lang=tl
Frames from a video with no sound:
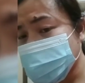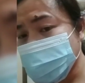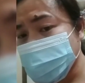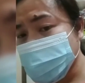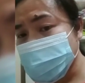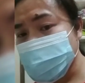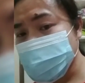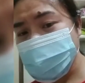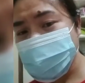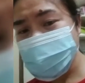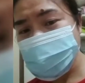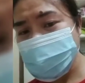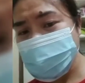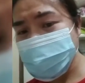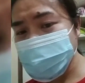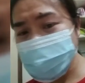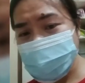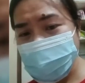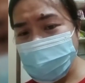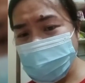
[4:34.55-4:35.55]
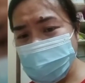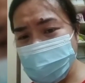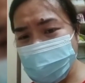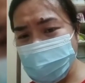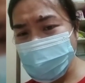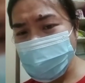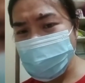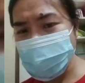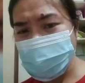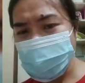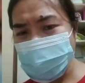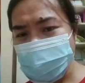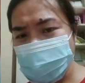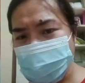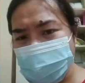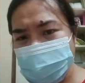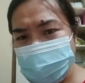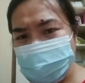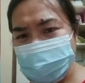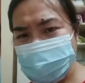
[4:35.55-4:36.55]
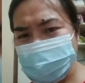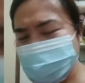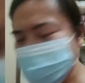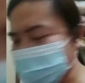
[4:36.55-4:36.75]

naman pumapasok siya sa brain ko at